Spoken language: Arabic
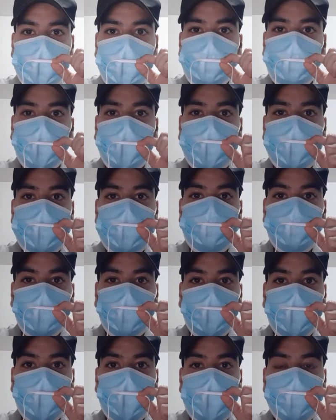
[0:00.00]
السلام
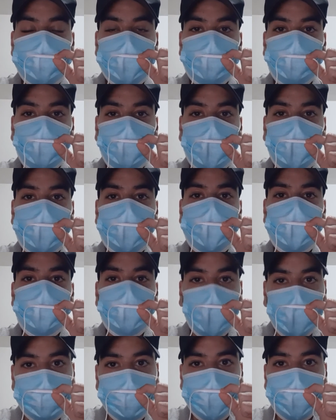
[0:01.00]
عليكم ورحمة الله
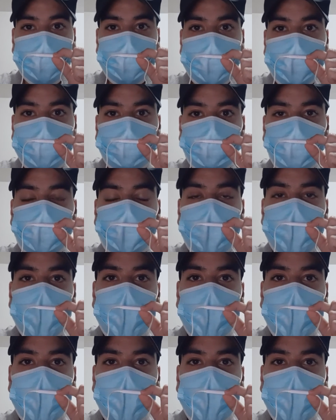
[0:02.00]
وبركاته